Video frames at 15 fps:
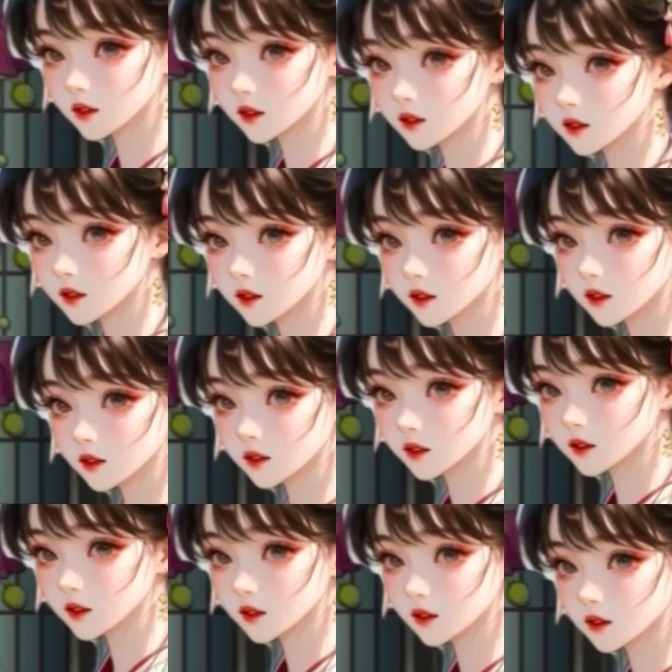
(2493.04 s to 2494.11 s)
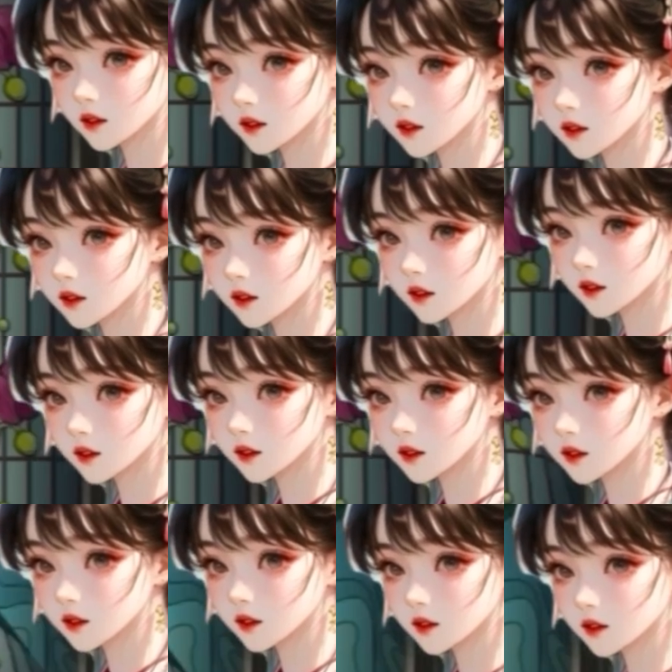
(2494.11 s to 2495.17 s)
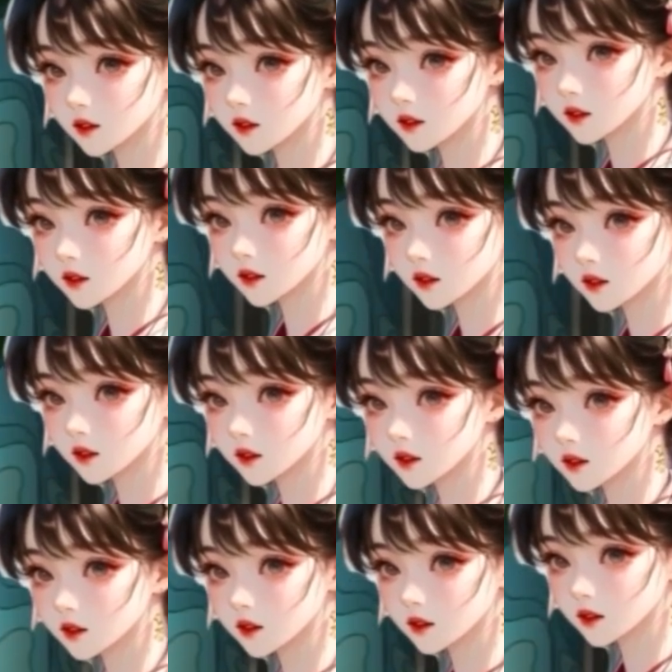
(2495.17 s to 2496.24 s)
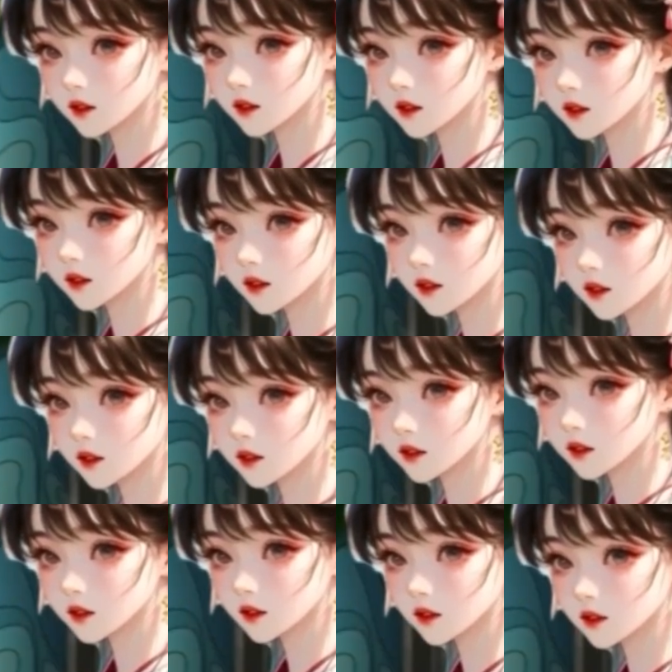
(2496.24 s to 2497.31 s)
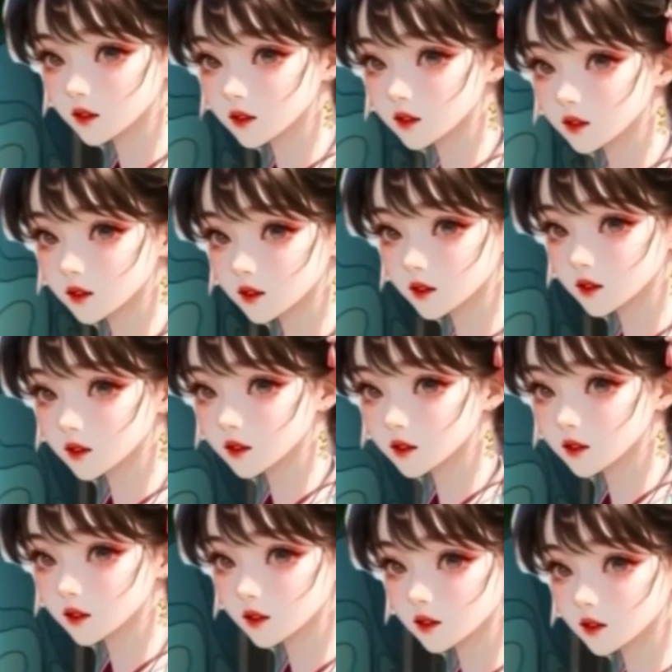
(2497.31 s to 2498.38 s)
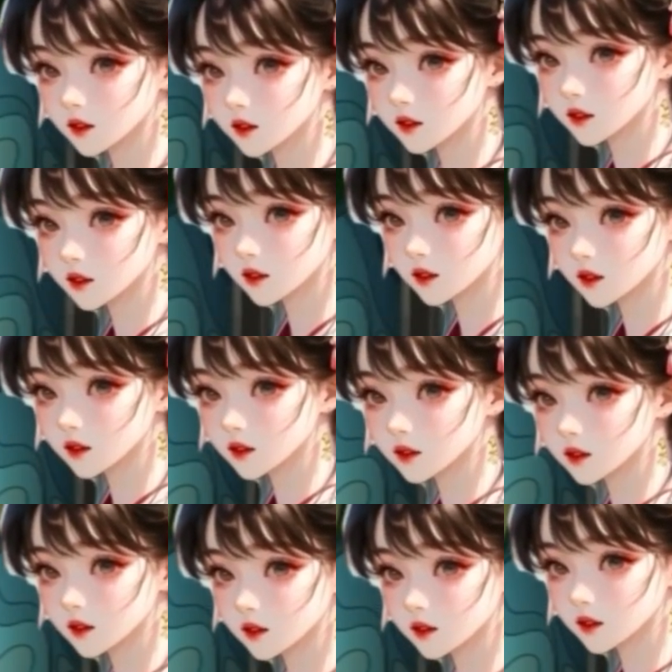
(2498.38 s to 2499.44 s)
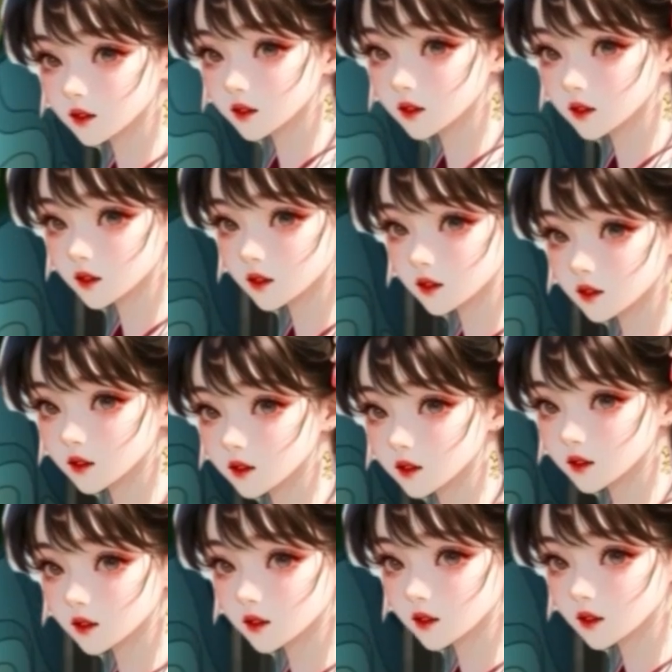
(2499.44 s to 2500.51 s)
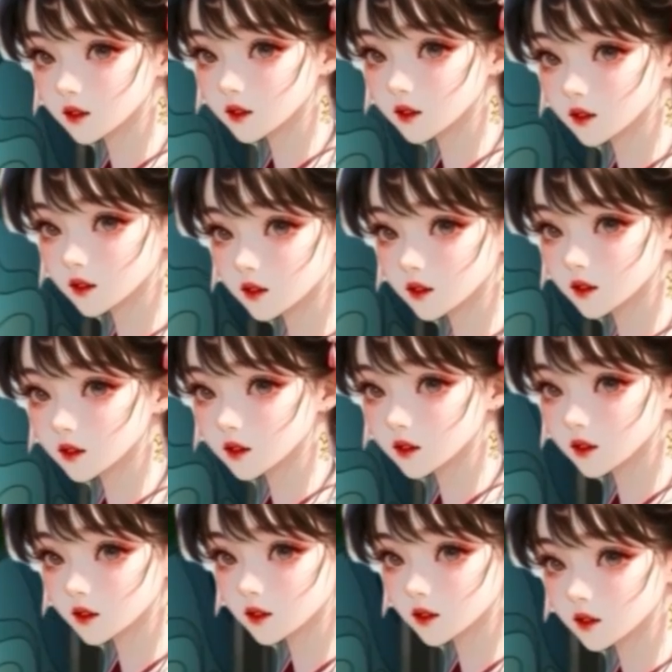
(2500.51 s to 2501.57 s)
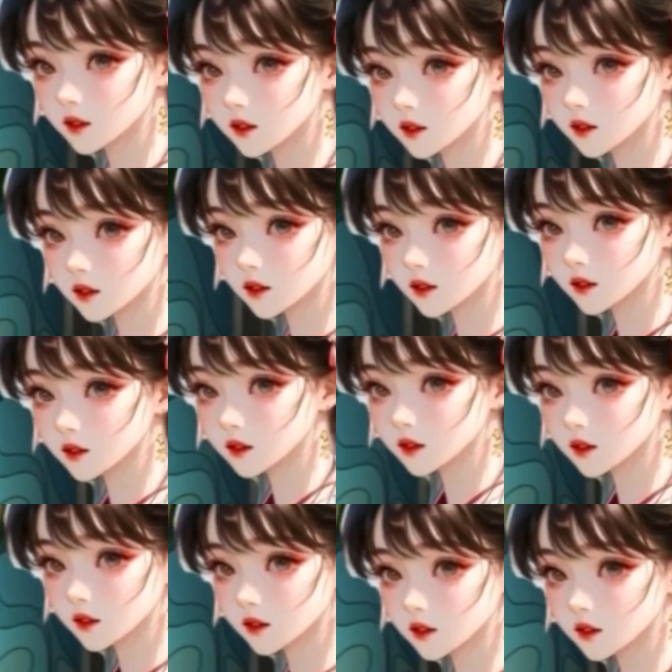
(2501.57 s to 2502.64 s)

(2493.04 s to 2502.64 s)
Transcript: เพียงแค่รู้ว่าเจ้าไม่อยากไปเท่านี้ก็เพียงพอแล้ว เส้นเสียงร่างของซิวันเสียกระสันไปนับผุดผ่องมีน้ำตาร่วงลงมาอีกครั้งอย่างห้ามไม่ได้